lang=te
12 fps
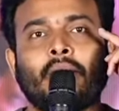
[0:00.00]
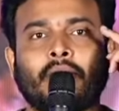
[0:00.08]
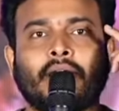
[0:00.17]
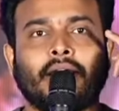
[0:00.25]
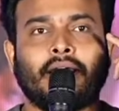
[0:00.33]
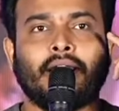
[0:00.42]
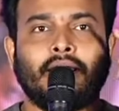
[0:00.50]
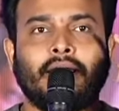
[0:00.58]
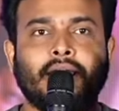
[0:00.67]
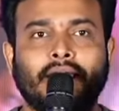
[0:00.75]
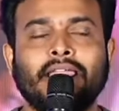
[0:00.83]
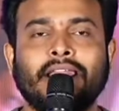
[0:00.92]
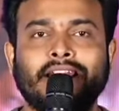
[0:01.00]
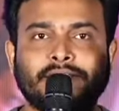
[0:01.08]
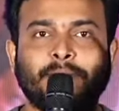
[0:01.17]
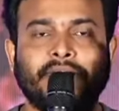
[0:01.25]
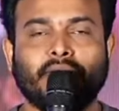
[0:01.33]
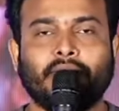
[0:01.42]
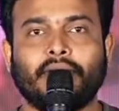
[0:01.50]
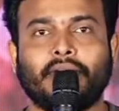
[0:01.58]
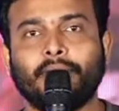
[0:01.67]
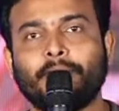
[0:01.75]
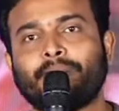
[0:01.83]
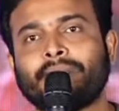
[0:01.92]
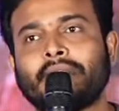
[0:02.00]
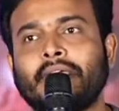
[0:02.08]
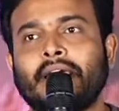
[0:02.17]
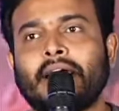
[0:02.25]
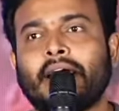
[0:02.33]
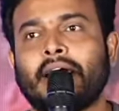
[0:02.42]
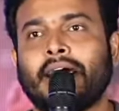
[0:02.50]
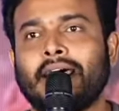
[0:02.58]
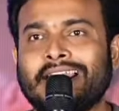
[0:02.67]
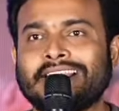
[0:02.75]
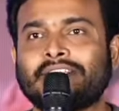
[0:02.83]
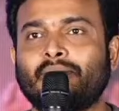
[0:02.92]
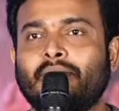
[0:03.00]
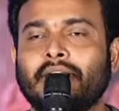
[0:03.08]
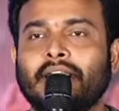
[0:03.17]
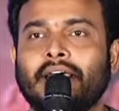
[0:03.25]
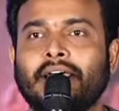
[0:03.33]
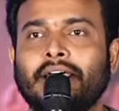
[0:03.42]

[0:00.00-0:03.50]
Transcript: ఒక ఐ లెన్స్ పెట్టేవాళ్ళు ఆ లెన్స్ వల్ల